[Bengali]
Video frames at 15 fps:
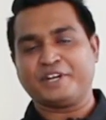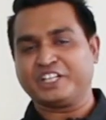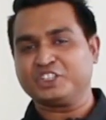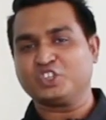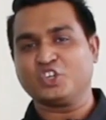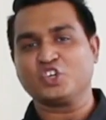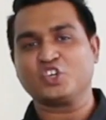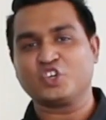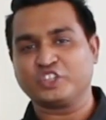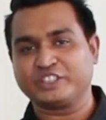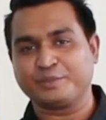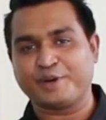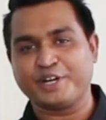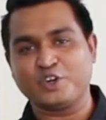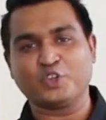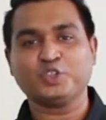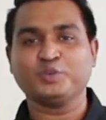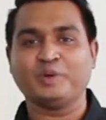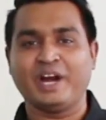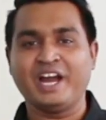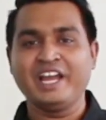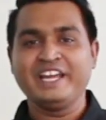লিঙ্কে সেখানে
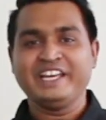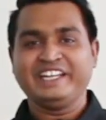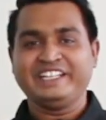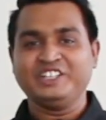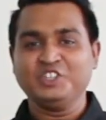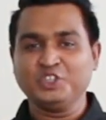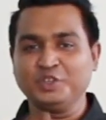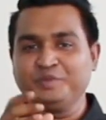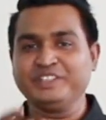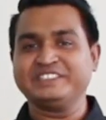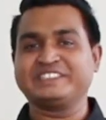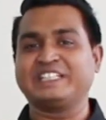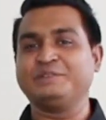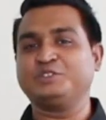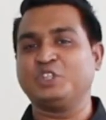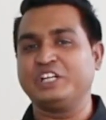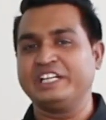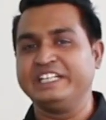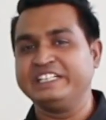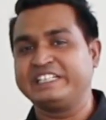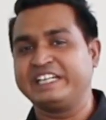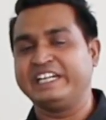আমাদের ঠিকানা দেওয়া রয়েছে এবং
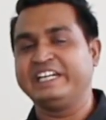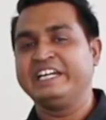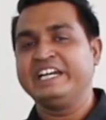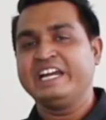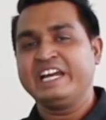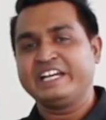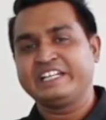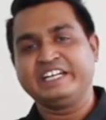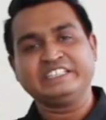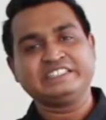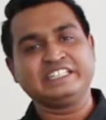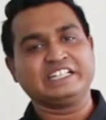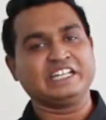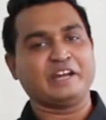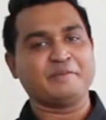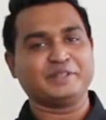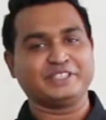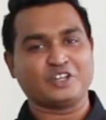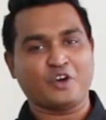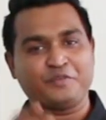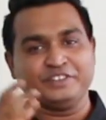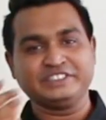যারা আপনারা
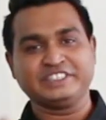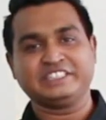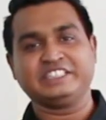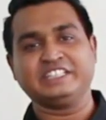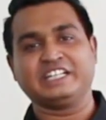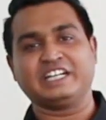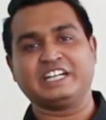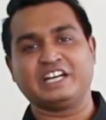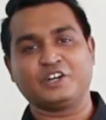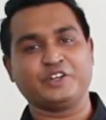পাইকের দামে পোশাক